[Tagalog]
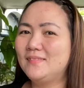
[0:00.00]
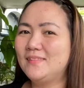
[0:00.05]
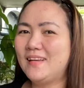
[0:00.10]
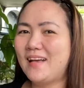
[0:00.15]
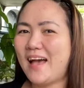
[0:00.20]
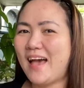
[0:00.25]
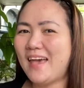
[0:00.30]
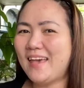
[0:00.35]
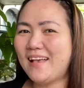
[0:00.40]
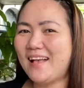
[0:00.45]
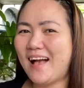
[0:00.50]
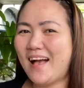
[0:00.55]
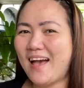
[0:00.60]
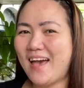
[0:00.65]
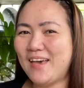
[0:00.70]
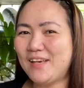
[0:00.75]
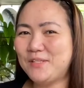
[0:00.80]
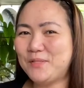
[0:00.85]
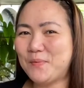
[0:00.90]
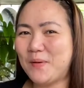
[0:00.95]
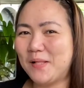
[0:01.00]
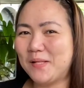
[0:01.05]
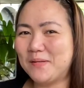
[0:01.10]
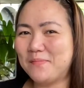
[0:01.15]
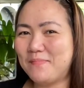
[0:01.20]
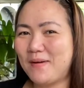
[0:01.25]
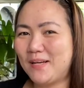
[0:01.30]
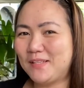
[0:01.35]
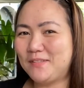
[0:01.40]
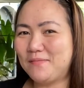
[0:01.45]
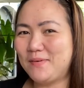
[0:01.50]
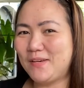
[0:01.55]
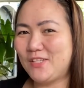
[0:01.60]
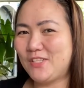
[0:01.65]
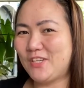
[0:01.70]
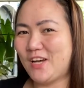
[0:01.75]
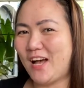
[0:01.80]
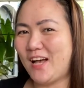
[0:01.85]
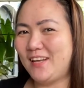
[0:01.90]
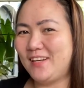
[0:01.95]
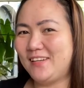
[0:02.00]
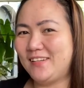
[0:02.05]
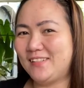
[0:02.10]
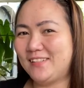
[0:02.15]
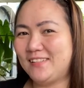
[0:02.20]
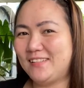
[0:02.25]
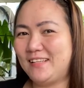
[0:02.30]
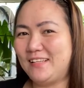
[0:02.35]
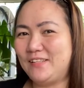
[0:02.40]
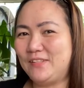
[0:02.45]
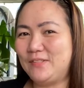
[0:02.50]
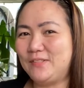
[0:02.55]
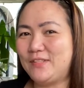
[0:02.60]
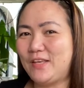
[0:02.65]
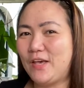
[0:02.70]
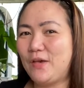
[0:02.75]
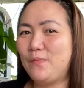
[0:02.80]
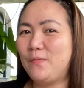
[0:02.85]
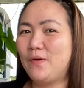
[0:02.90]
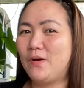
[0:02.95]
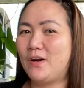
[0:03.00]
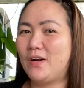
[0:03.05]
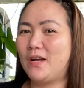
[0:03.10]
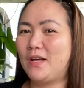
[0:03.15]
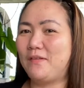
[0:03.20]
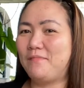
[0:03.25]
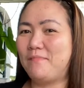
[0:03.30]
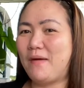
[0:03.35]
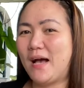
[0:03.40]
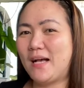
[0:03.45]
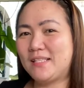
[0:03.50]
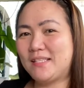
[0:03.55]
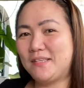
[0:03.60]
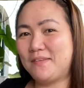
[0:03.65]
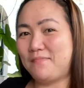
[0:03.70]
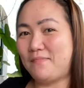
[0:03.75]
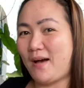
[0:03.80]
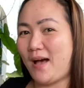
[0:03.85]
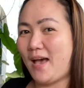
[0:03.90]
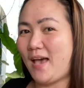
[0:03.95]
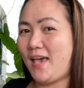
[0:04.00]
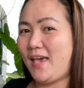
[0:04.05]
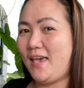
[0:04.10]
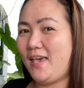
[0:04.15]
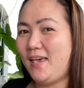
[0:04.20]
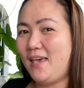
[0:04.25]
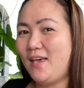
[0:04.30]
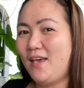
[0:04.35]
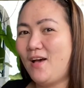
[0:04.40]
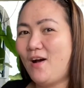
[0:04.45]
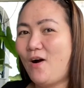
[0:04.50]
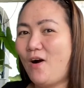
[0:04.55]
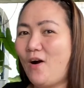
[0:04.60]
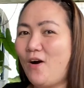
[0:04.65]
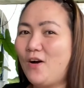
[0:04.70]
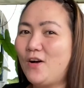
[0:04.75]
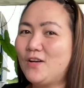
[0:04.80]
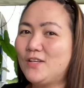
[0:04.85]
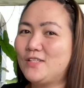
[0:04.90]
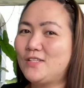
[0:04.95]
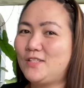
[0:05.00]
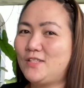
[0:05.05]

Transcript: Hi guys! Welcome back to my channel and today we are unboxing my August